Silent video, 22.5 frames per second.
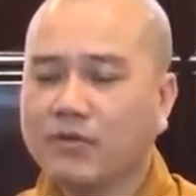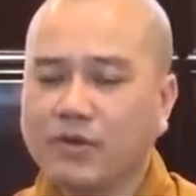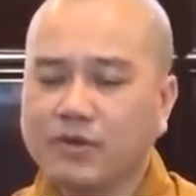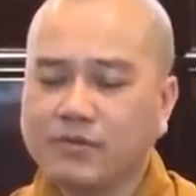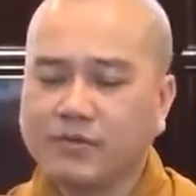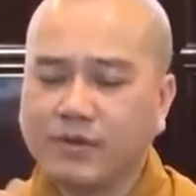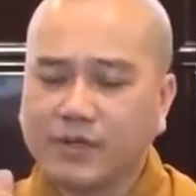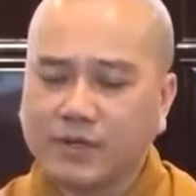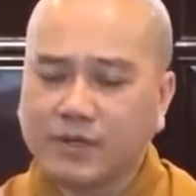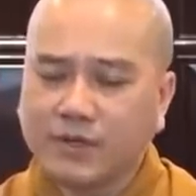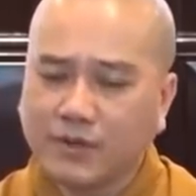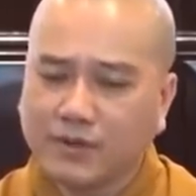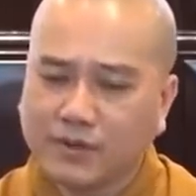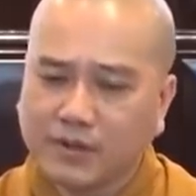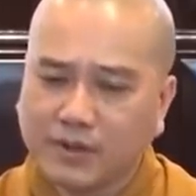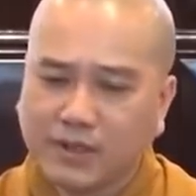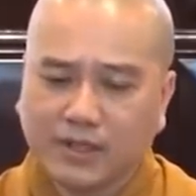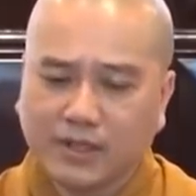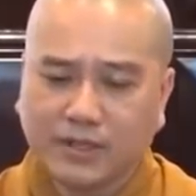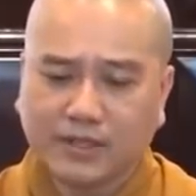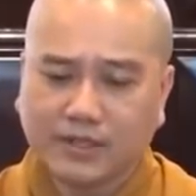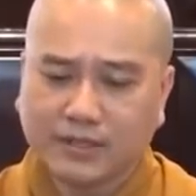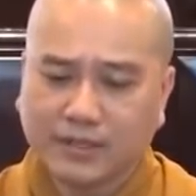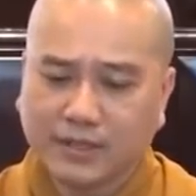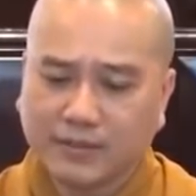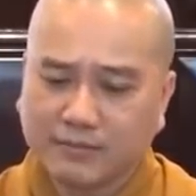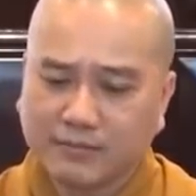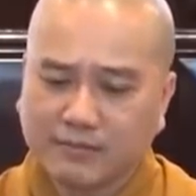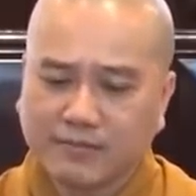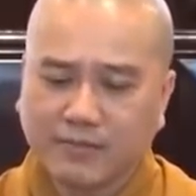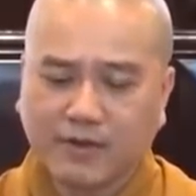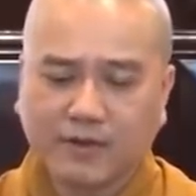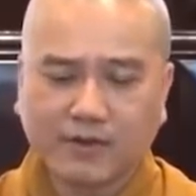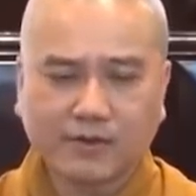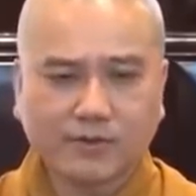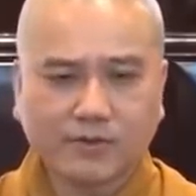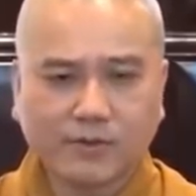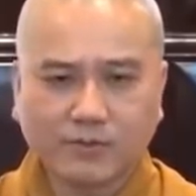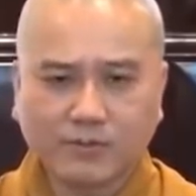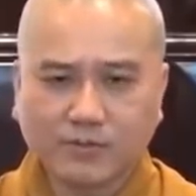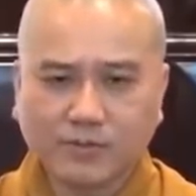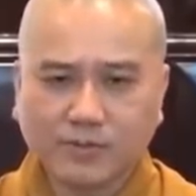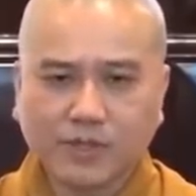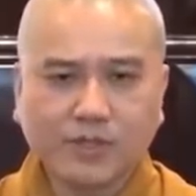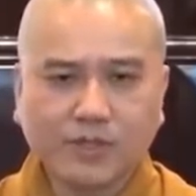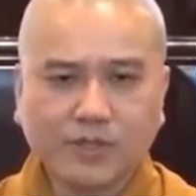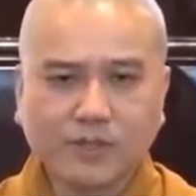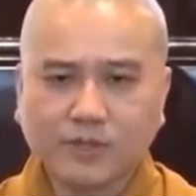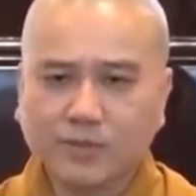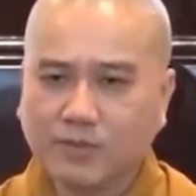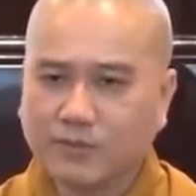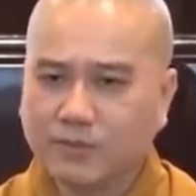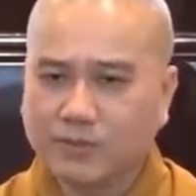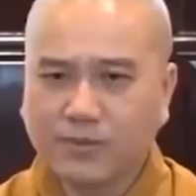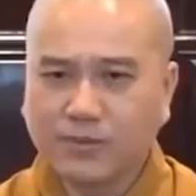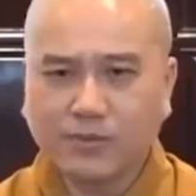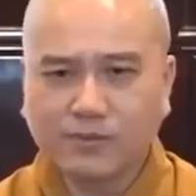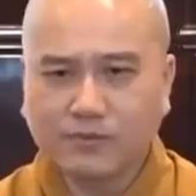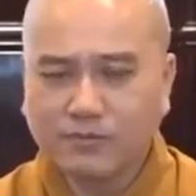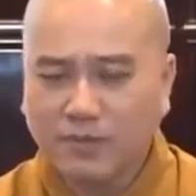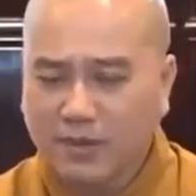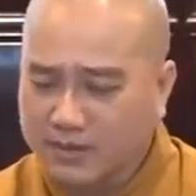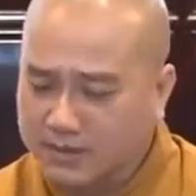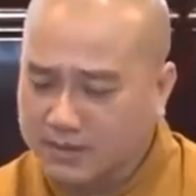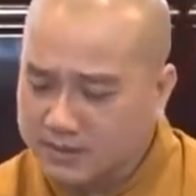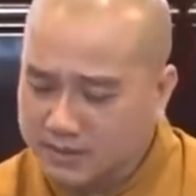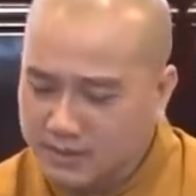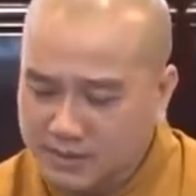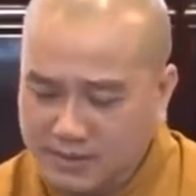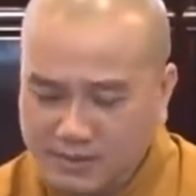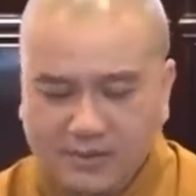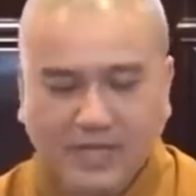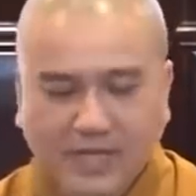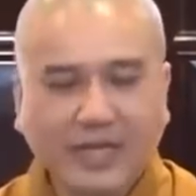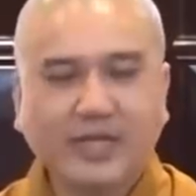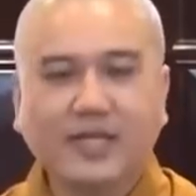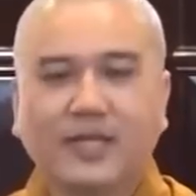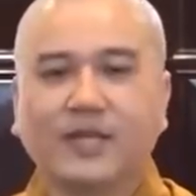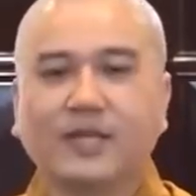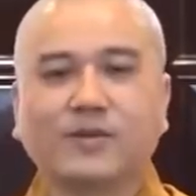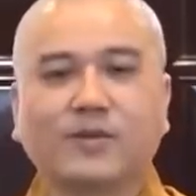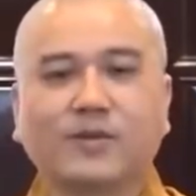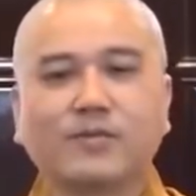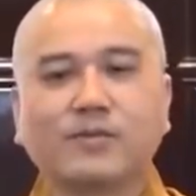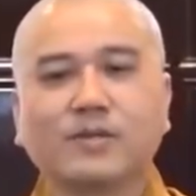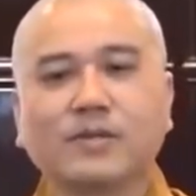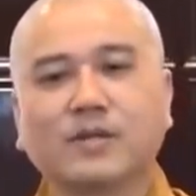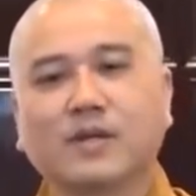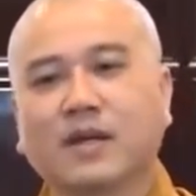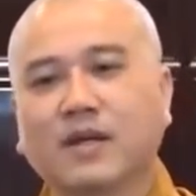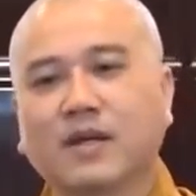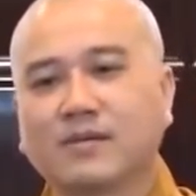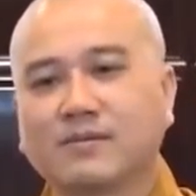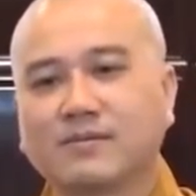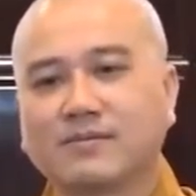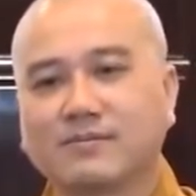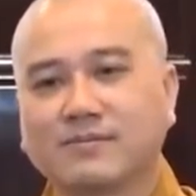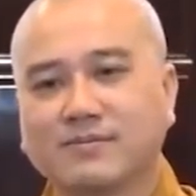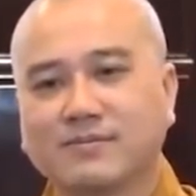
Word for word: Quý vị ngồi thiền, niệm Phật, tụng kinh, tụng chú, bất cứ cái gì cũng được hết.